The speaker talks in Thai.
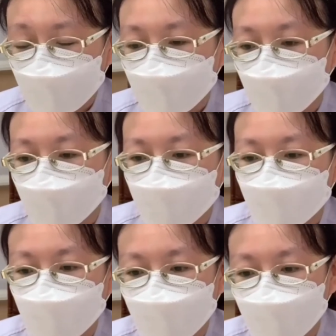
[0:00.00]
นี่บอกว่า
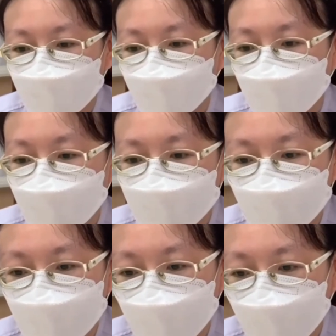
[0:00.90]
เป็นไตเป็น
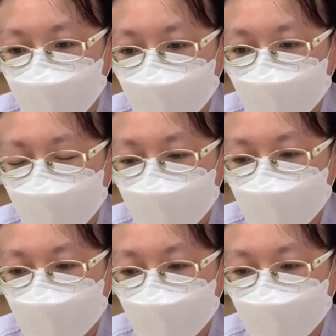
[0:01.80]
IgA ควร
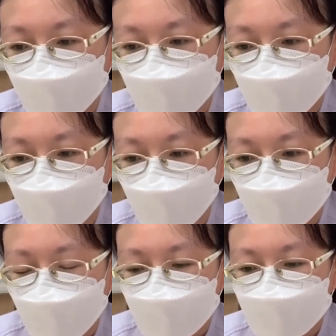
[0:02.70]
ปฏิบัติตัวอย่างไร
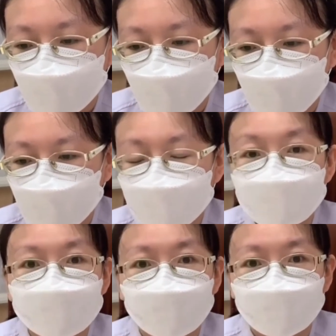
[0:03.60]
IgA
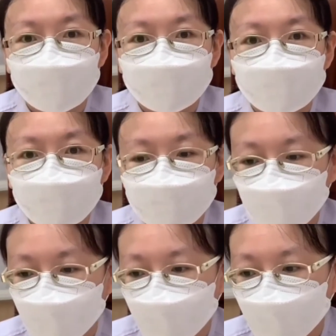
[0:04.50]
ขึ้นกับว่าณต
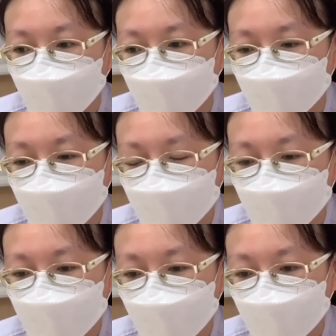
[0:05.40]
อนนั้นค่ะเป็น
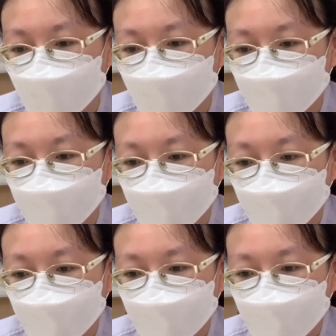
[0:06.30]
แบบ
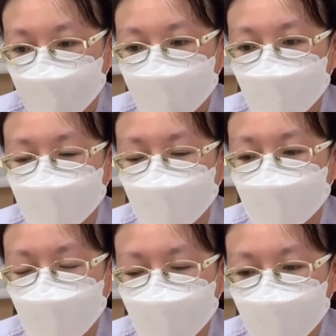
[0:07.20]
เป็นแบบตอน
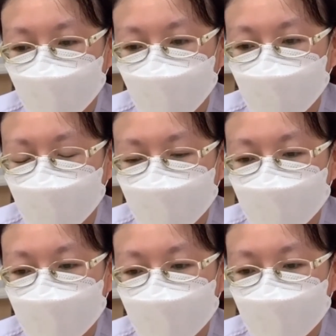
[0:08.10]
ไหนนะคะ
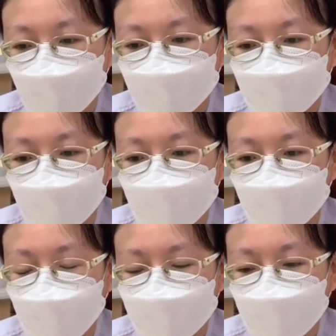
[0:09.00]
ก็ IgA
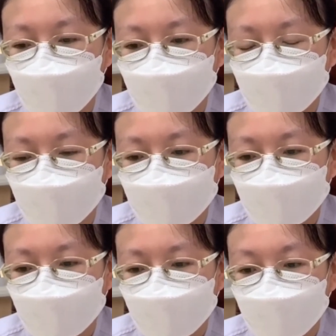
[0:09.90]
มีหลายแบบ แล้ว
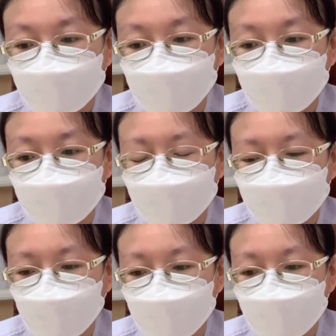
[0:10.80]
ก็ IgA มิ้ง
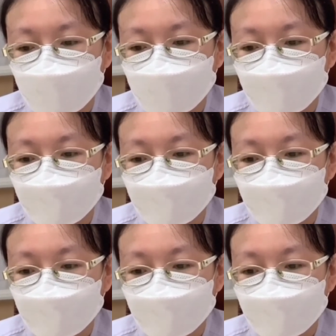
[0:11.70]
แต่แบบ